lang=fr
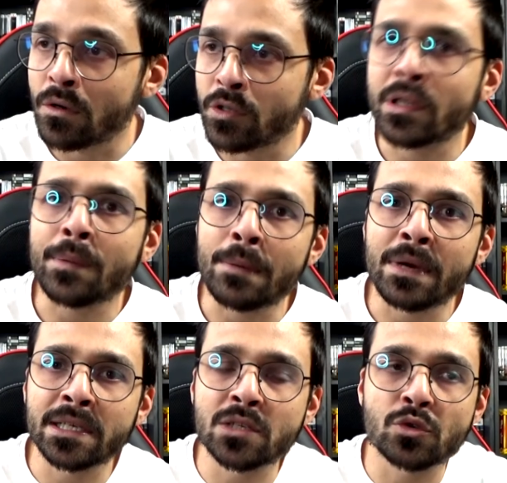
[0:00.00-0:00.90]
Il euh, y en a pas
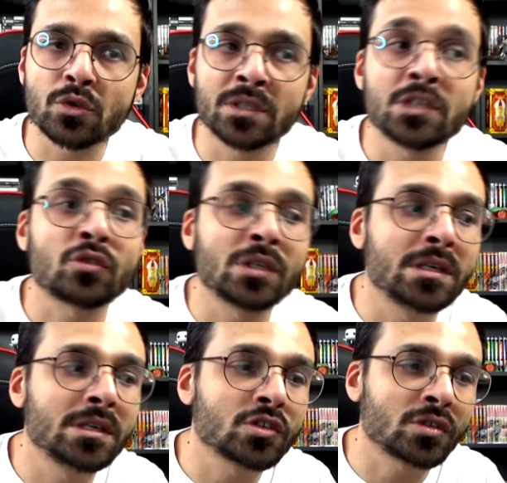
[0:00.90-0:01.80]
mal qui sont sortis, j'en
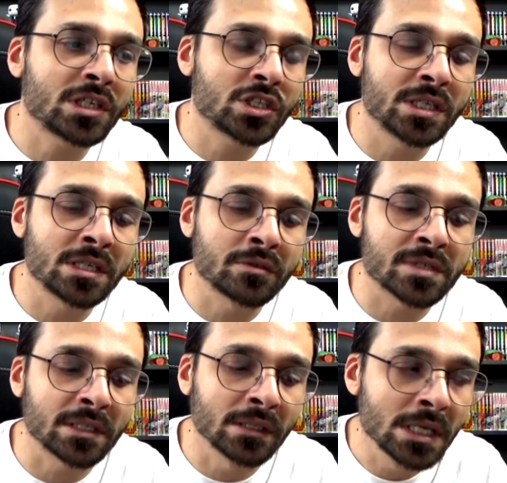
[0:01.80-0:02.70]
ai, ai acheté
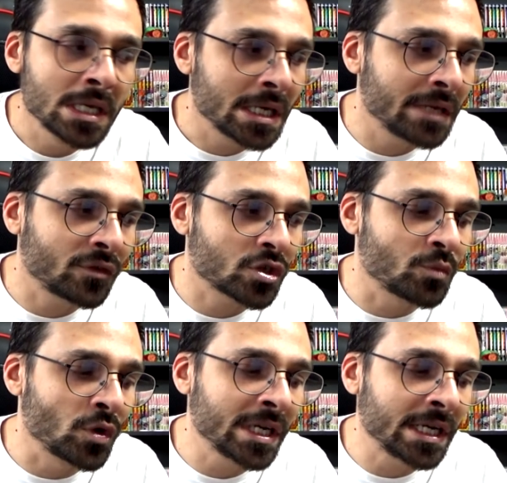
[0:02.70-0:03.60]
quelques-uns. Et
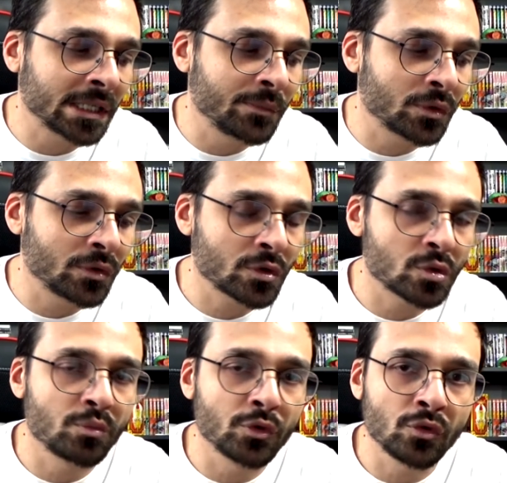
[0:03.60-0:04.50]
franchement, les Harry Potter
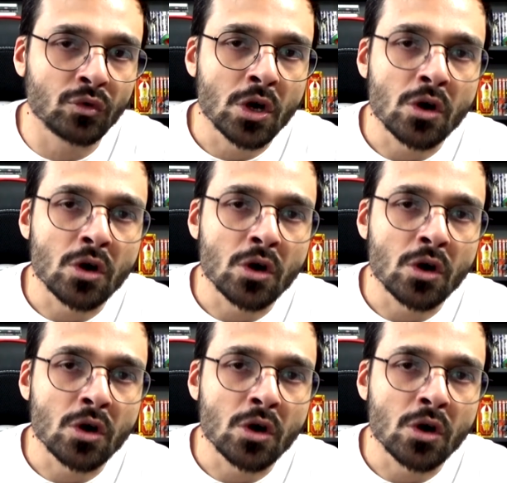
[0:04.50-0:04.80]
sont plutôt